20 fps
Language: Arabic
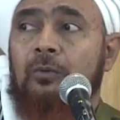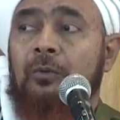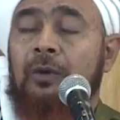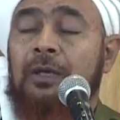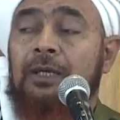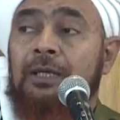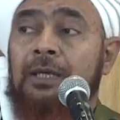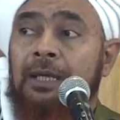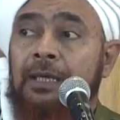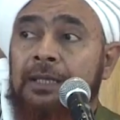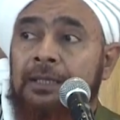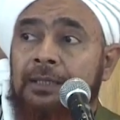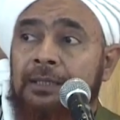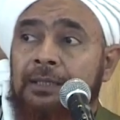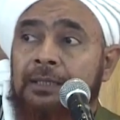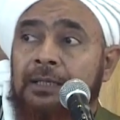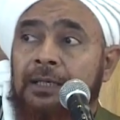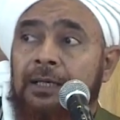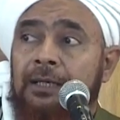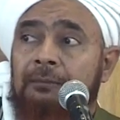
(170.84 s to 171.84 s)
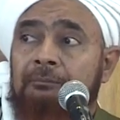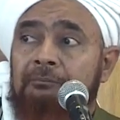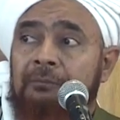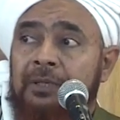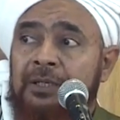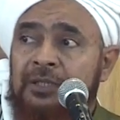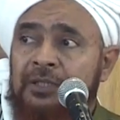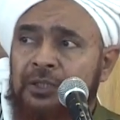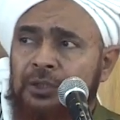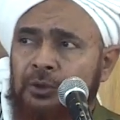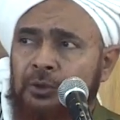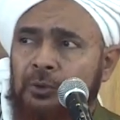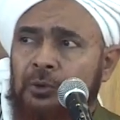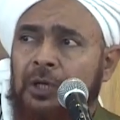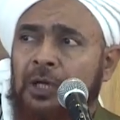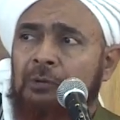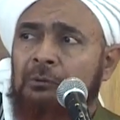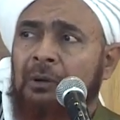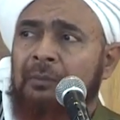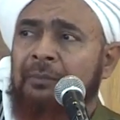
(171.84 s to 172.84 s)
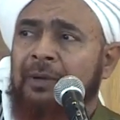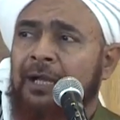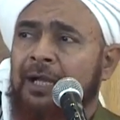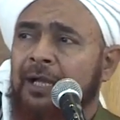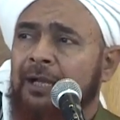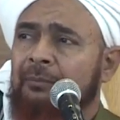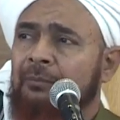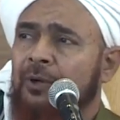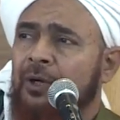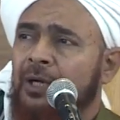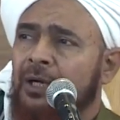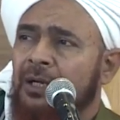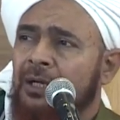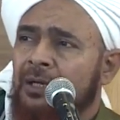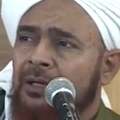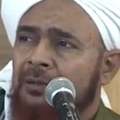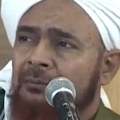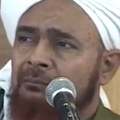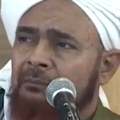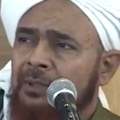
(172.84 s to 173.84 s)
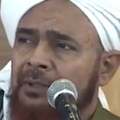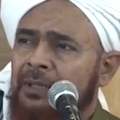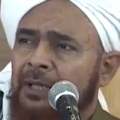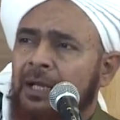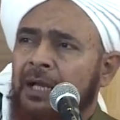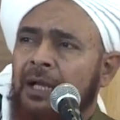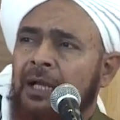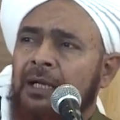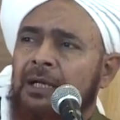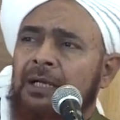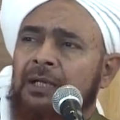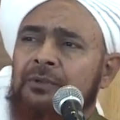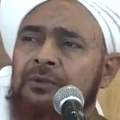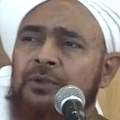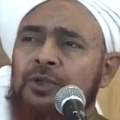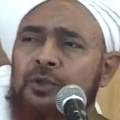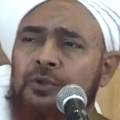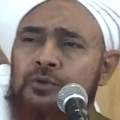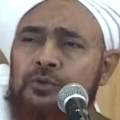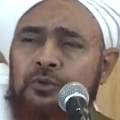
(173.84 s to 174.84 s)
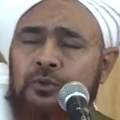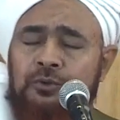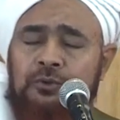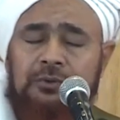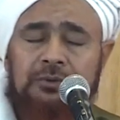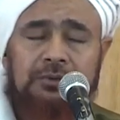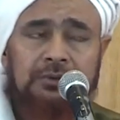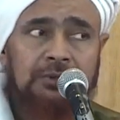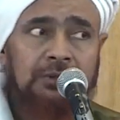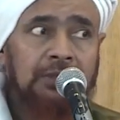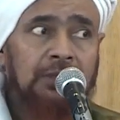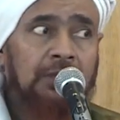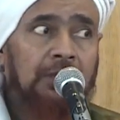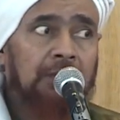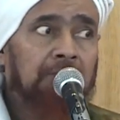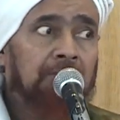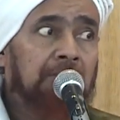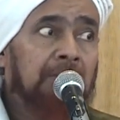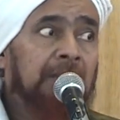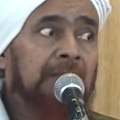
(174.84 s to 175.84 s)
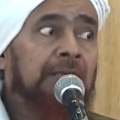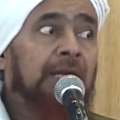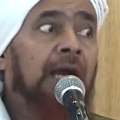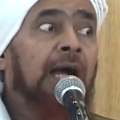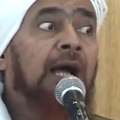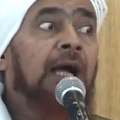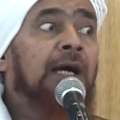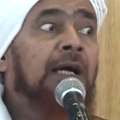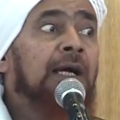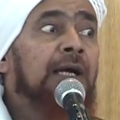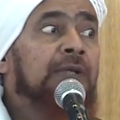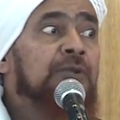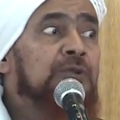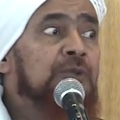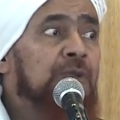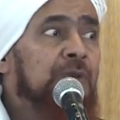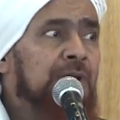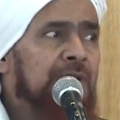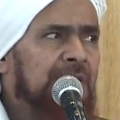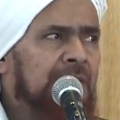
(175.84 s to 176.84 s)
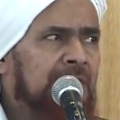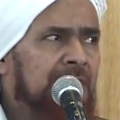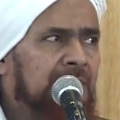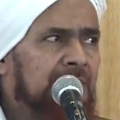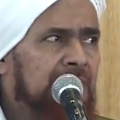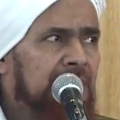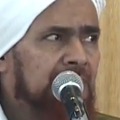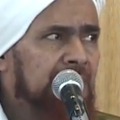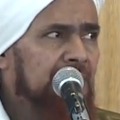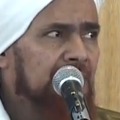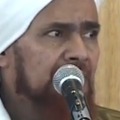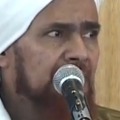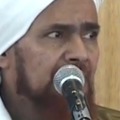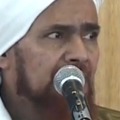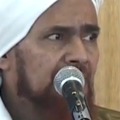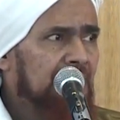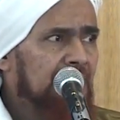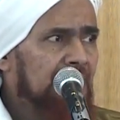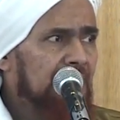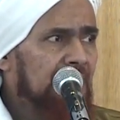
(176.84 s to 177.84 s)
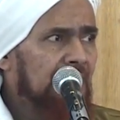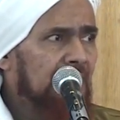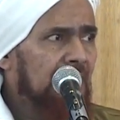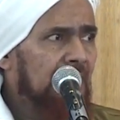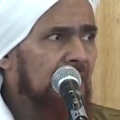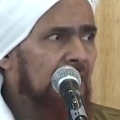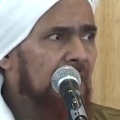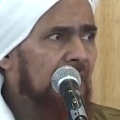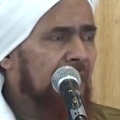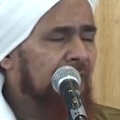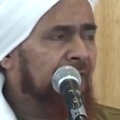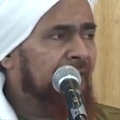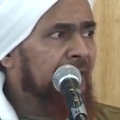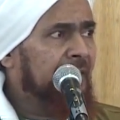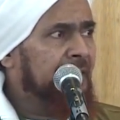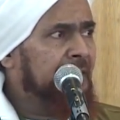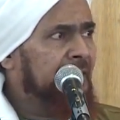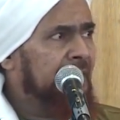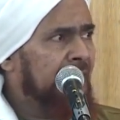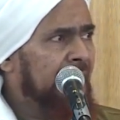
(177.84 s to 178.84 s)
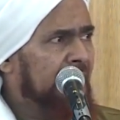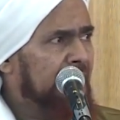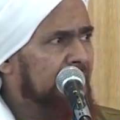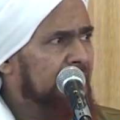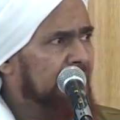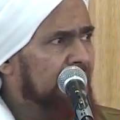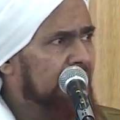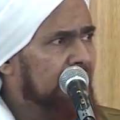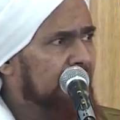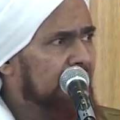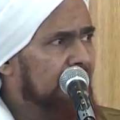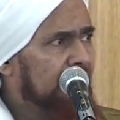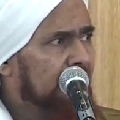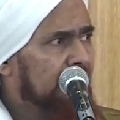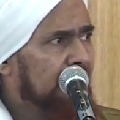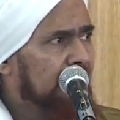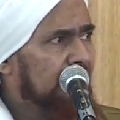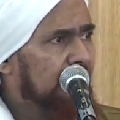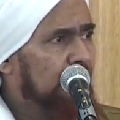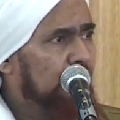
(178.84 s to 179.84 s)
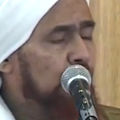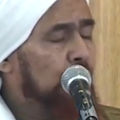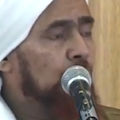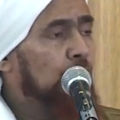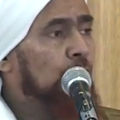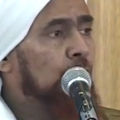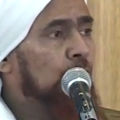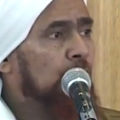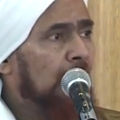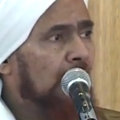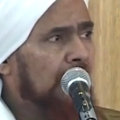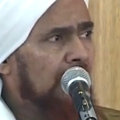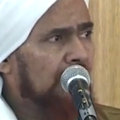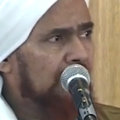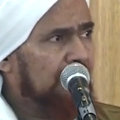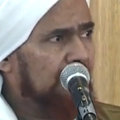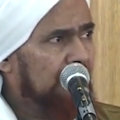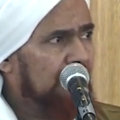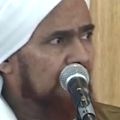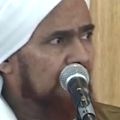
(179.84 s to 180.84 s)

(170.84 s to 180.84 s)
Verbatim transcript: وإليك مرجعها ومآبها من أحق أن تقصد من أحق أن تريد أفانيات سلطات